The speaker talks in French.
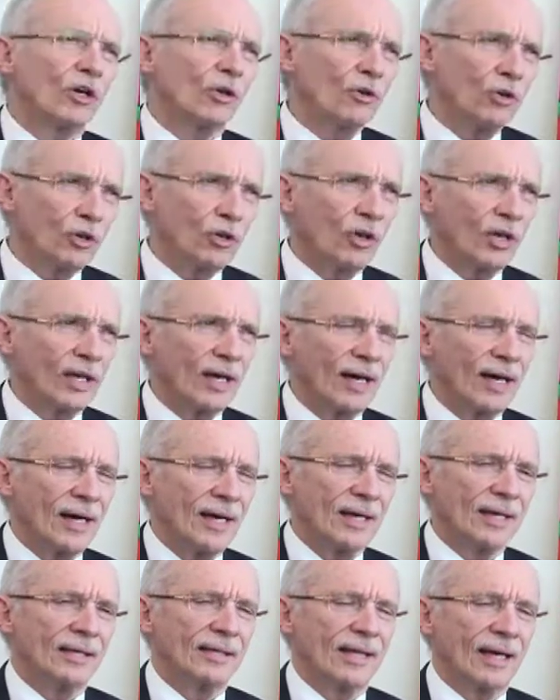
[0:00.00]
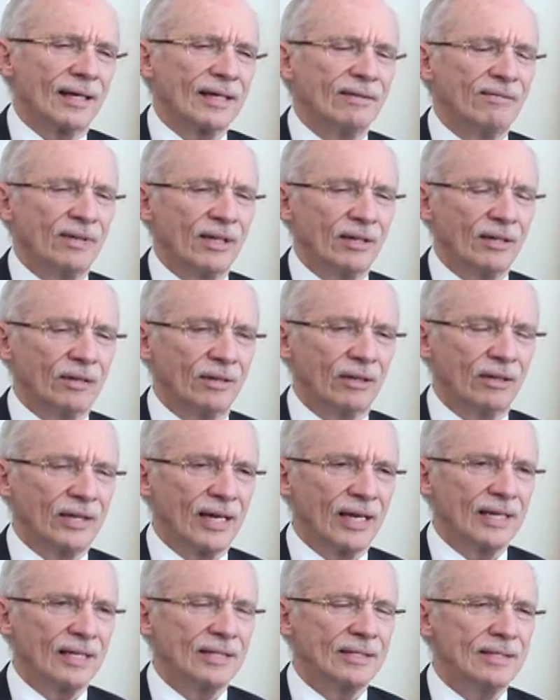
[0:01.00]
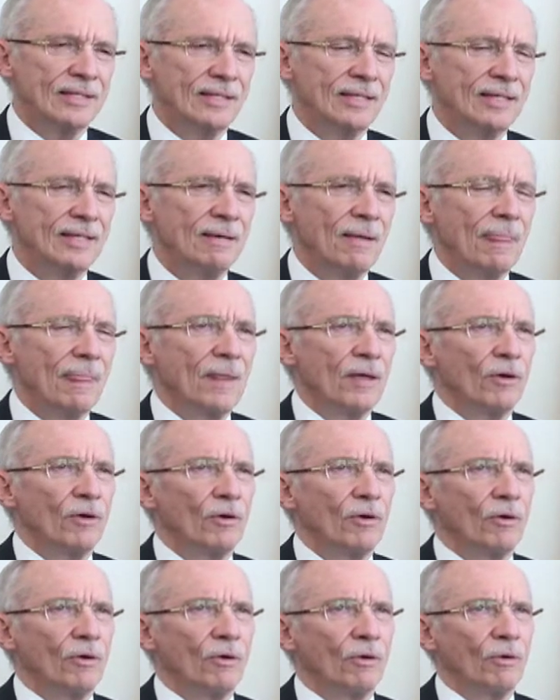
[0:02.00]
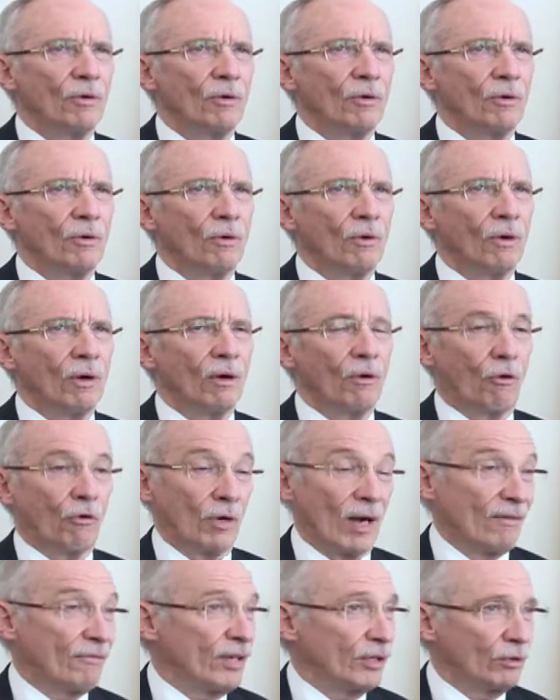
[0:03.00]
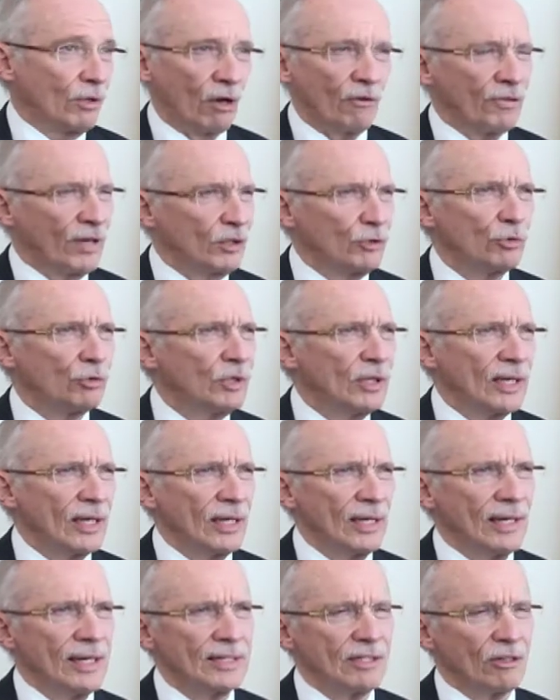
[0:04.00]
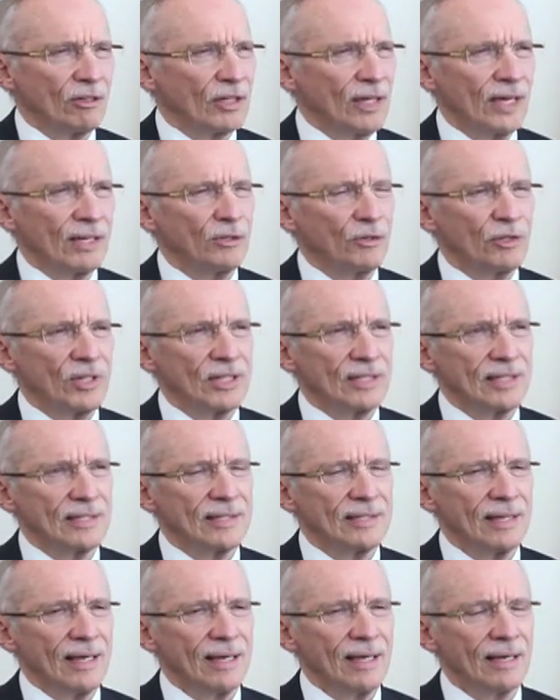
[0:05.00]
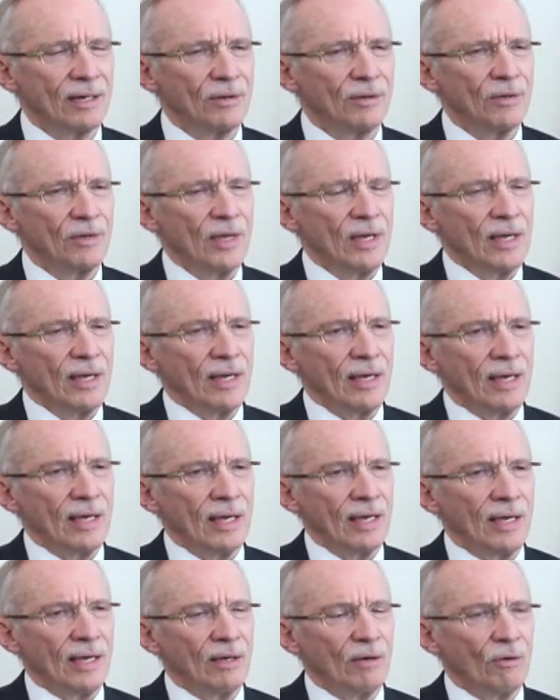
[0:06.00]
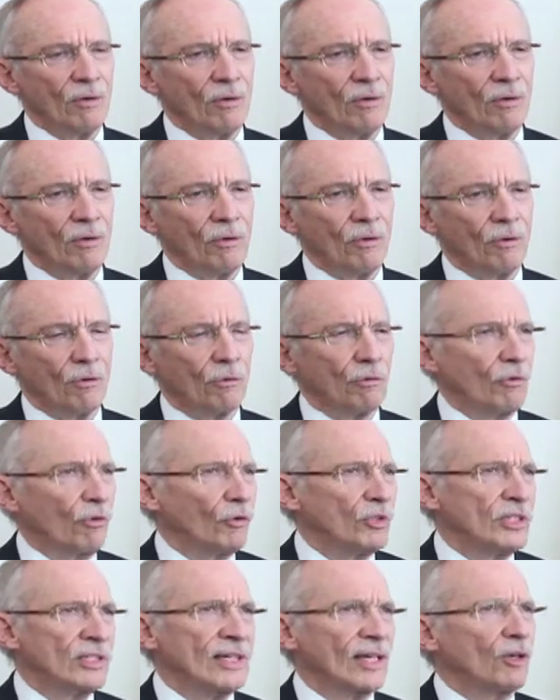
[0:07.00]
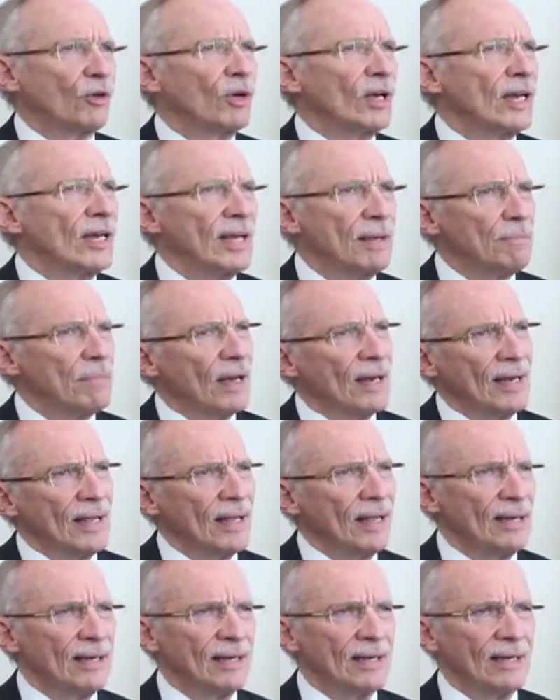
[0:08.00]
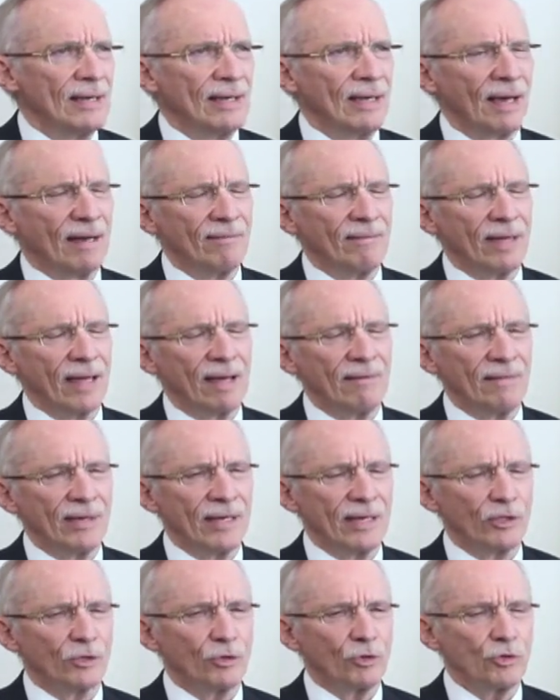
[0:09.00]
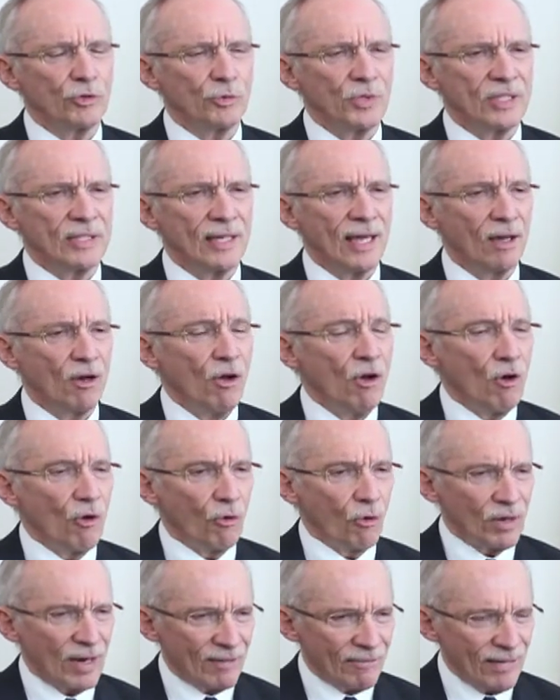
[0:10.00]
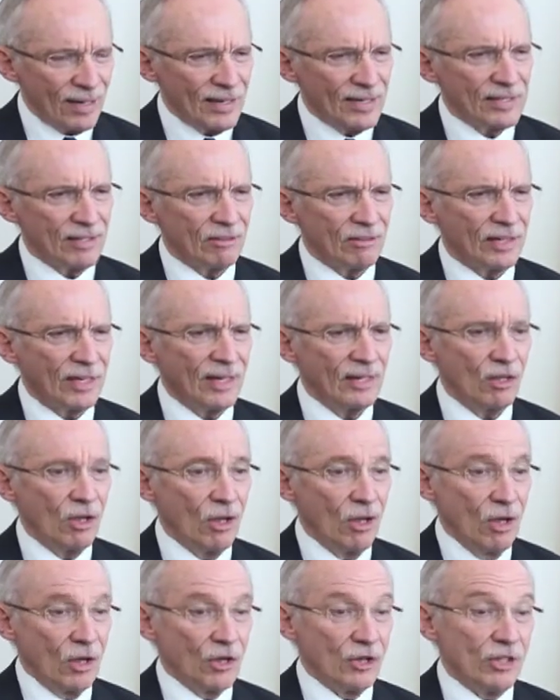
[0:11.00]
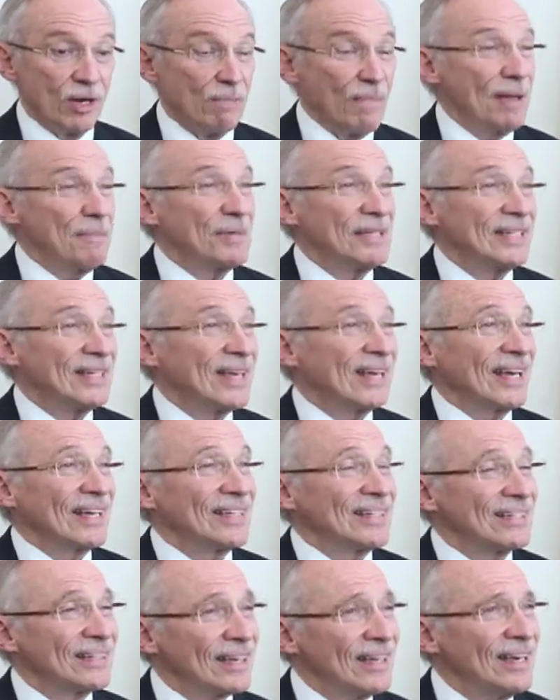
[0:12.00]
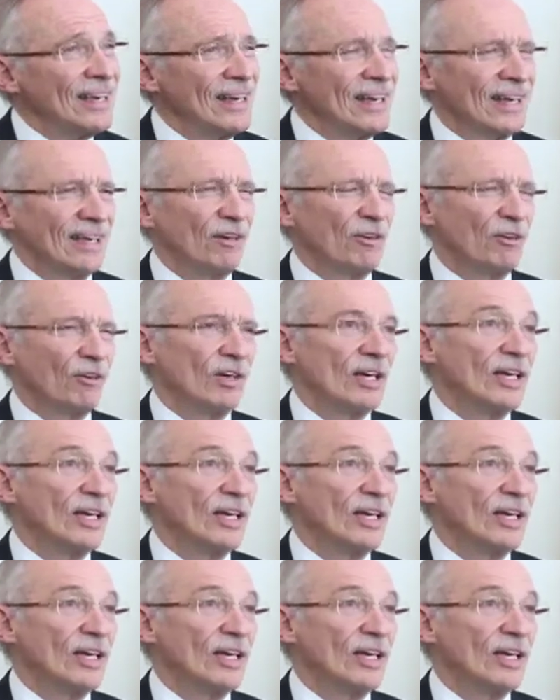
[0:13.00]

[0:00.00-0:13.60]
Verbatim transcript: le choléra est arrivé en Haïti, euh, on a fait en fait toutes les, enquêtes nécessaires et euh, on, disait que les Népalais avaient, introduit ça. On a fait les enquêtes. J'ai même séquestré euh,